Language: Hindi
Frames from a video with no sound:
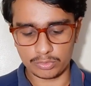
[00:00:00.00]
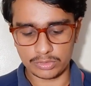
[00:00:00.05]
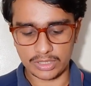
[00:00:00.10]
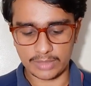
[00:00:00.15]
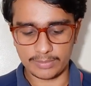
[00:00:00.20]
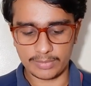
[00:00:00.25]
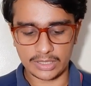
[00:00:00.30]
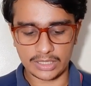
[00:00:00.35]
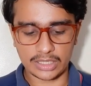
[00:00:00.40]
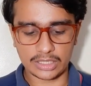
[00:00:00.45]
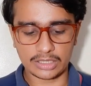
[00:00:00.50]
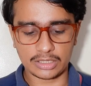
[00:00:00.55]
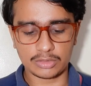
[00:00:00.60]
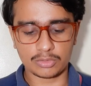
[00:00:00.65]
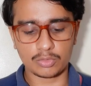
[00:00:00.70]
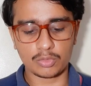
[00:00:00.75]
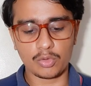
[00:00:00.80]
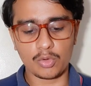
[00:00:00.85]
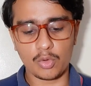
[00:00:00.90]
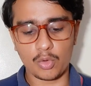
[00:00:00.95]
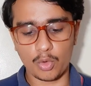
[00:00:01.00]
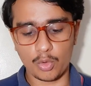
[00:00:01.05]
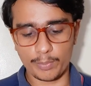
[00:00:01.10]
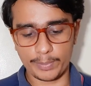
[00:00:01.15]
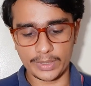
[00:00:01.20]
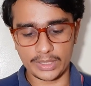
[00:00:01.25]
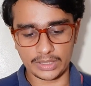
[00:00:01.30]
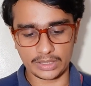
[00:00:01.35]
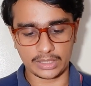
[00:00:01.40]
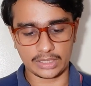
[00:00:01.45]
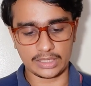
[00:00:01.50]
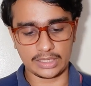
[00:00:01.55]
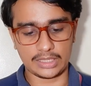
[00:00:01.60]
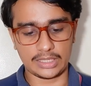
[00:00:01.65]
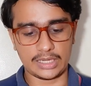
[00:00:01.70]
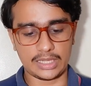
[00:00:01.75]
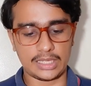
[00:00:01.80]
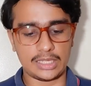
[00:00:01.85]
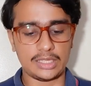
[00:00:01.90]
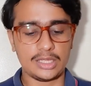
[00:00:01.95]
है उस एप्लीकेशन को ओपन कर
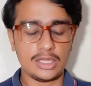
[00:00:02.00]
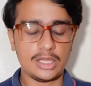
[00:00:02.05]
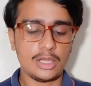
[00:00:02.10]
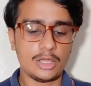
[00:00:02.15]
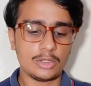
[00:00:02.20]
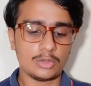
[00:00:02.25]
लेना है